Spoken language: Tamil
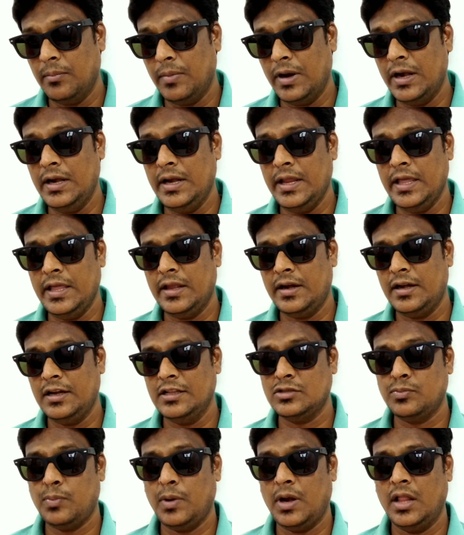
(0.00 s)
மண்டே
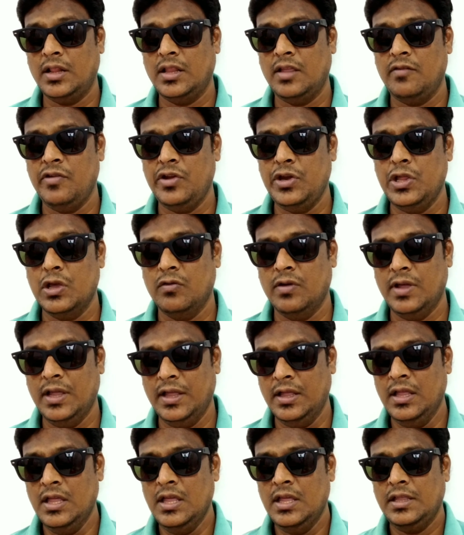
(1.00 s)
ரிலீஸ் uh, uh, பண்ணாத வீடியோவை
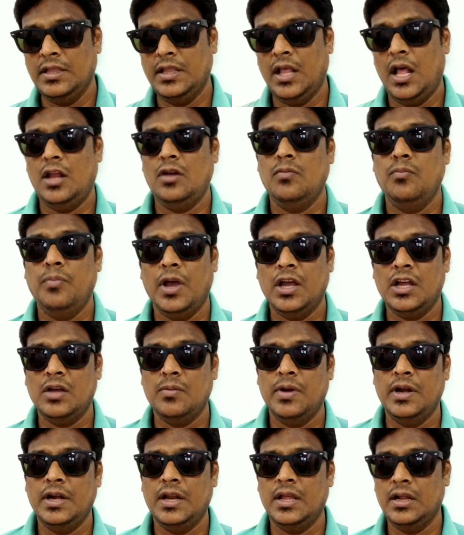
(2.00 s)
யாரும்
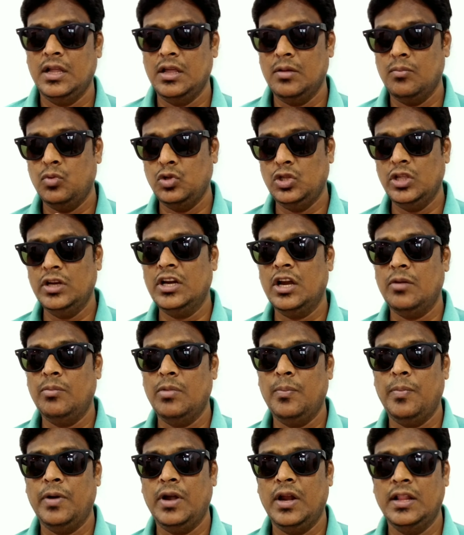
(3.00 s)
பார்க்க மாட்டாங்க
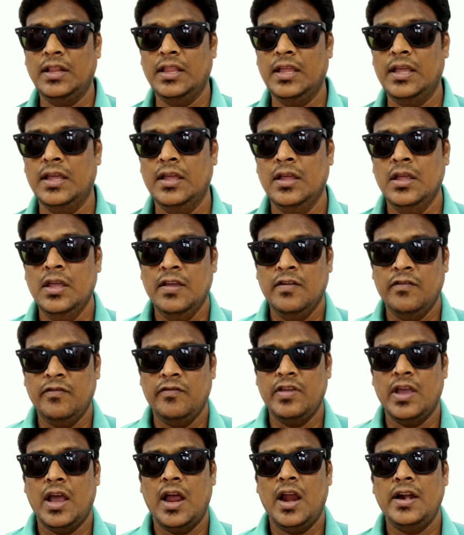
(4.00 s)
புதன்கிழமை பண்ணாத
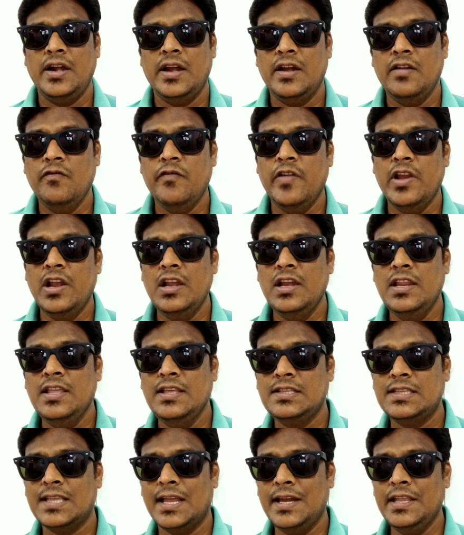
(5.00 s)
வியாழன்
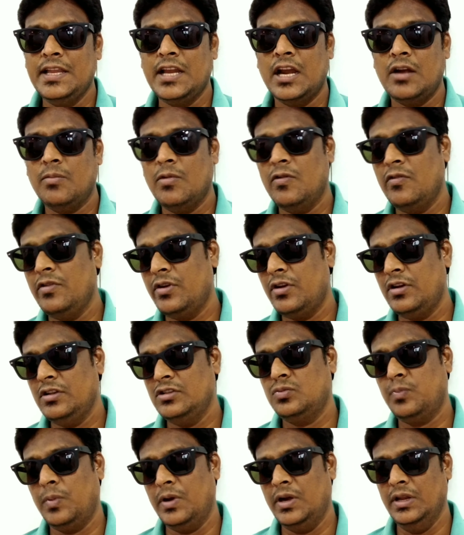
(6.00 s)
வெள்ளி சனிக்கிழமை
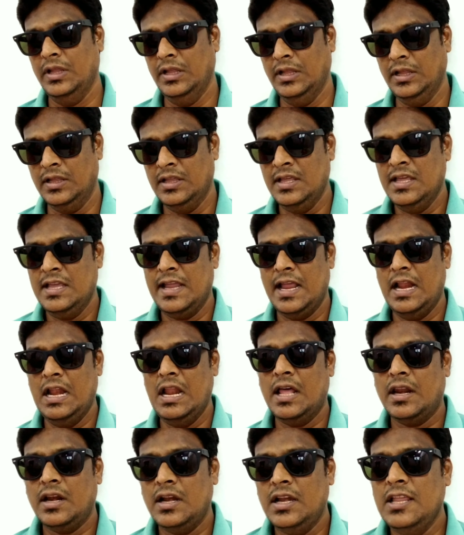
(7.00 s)
ரிலீஸ் பண்ணு
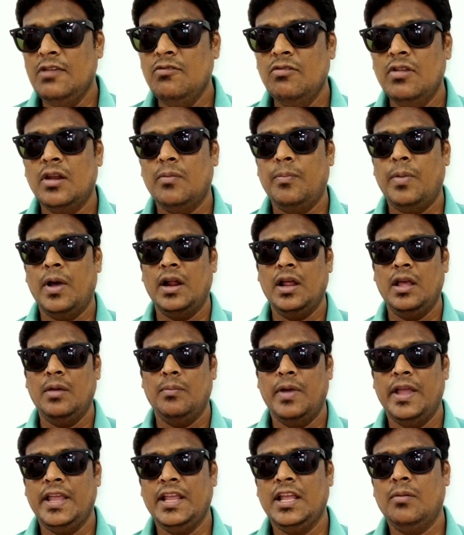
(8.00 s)
எல்லோரும் லீவில் இருப்பாங்க
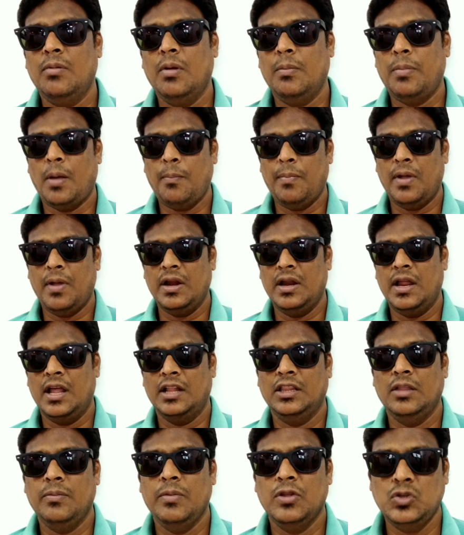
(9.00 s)
பயங்கரமாக பார்ப்பாங்க
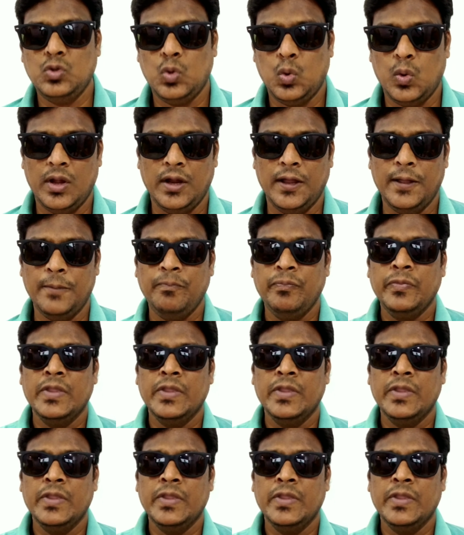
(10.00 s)
அந்தமாரி சொல்லுவாங்க